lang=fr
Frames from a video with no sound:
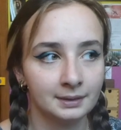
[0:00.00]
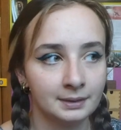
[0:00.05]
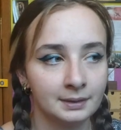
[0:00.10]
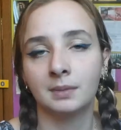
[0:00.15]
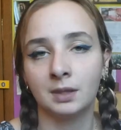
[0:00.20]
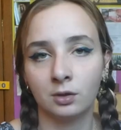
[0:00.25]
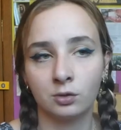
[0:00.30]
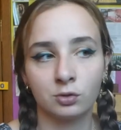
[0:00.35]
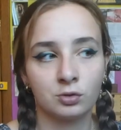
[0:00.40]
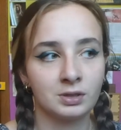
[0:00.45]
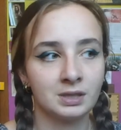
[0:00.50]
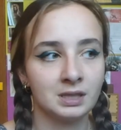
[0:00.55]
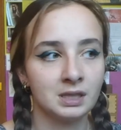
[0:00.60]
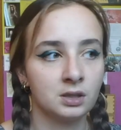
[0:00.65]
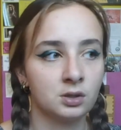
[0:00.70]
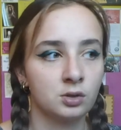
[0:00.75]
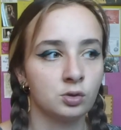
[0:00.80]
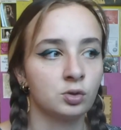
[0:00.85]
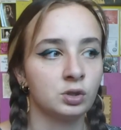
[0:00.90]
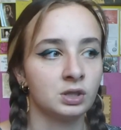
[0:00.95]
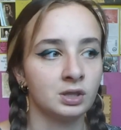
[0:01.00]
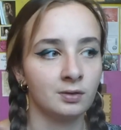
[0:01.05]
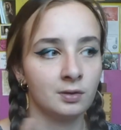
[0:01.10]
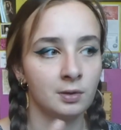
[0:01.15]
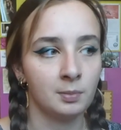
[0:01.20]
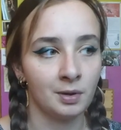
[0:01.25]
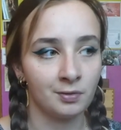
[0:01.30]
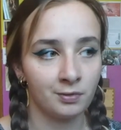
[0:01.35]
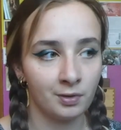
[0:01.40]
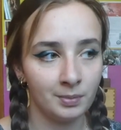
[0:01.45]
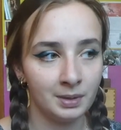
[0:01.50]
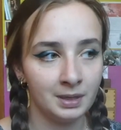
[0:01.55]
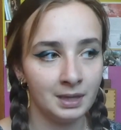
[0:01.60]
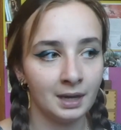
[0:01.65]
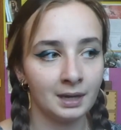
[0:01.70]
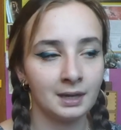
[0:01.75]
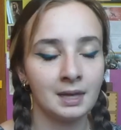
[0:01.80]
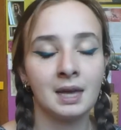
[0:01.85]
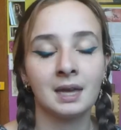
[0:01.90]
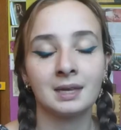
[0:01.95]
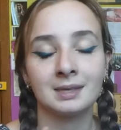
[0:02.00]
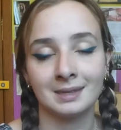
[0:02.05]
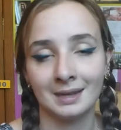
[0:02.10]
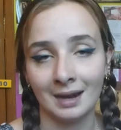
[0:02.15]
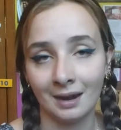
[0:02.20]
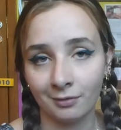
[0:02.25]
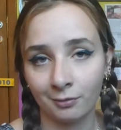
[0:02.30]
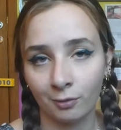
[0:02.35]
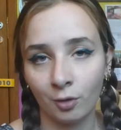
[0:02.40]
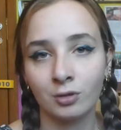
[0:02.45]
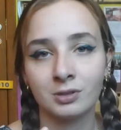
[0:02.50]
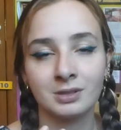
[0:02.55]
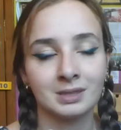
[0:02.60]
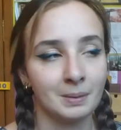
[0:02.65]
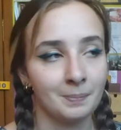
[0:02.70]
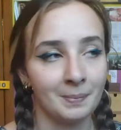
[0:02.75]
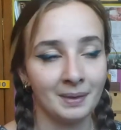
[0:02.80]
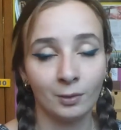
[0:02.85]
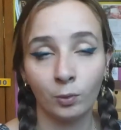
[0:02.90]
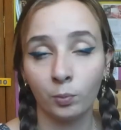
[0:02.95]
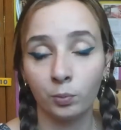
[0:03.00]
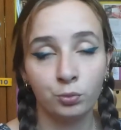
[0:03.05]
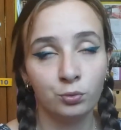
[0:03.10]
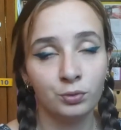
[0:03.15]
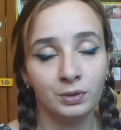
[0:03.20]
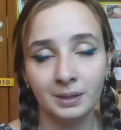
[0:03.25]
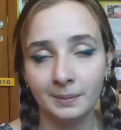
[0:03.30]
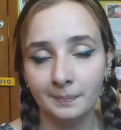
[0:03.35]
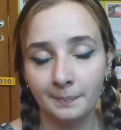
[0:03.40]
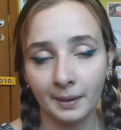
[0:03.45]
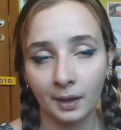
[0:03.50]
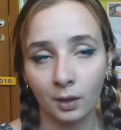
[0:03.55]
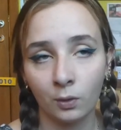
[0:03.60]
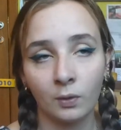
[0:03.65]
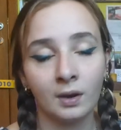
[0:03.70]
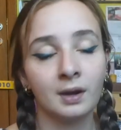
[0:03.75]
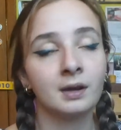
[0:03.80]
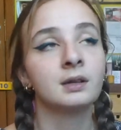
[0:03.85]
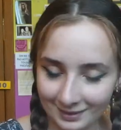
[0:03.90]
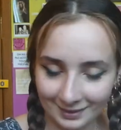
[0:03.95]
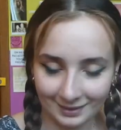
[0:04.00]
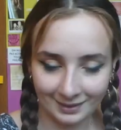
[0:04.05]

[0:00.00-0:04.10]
Maintenant, je sais que j'avais ma famille derrière, c'est la France, c'est pas non plus hyper loin.